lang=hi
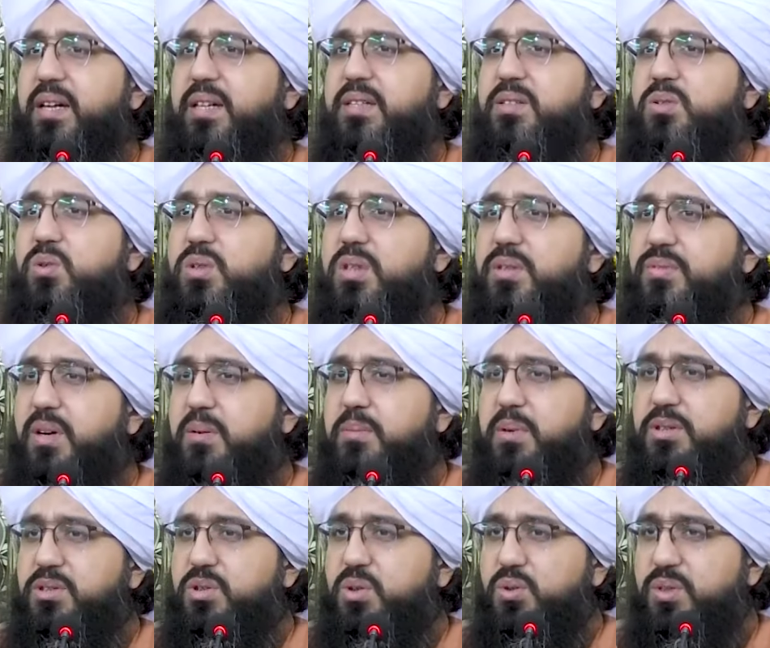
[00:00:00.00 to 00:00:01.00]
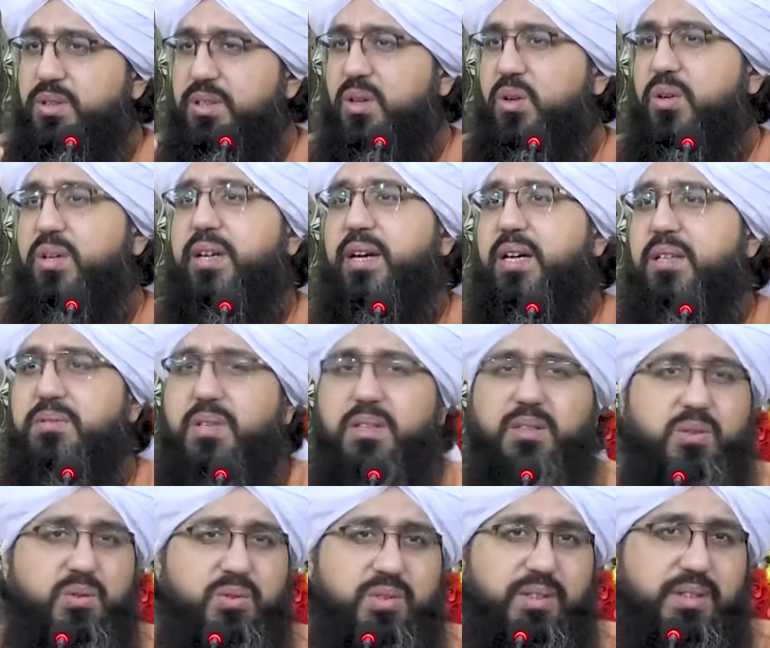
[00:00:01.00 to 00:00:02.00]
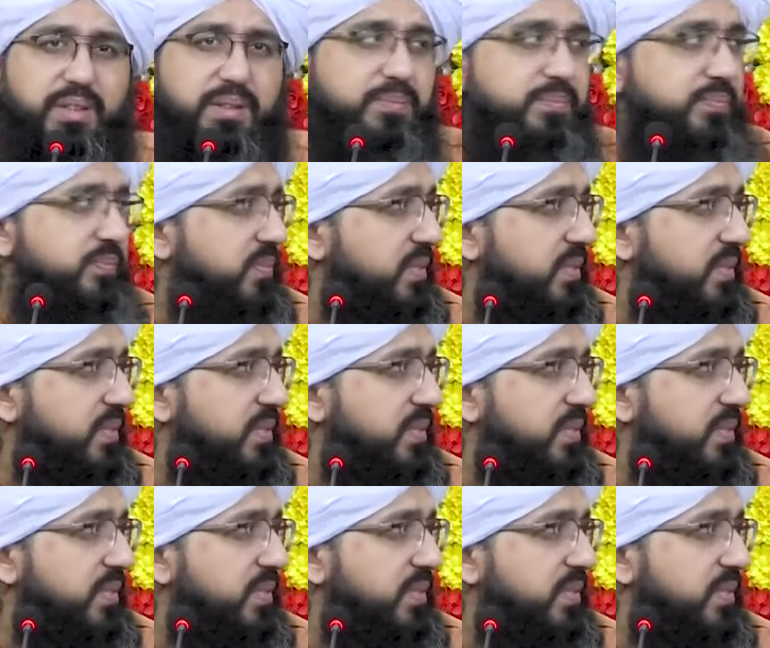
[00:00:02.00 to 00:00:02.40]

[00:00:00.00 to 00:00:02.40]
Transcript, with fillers: है कि जो नफ़ा बख्श होती है और खैर वाली होती है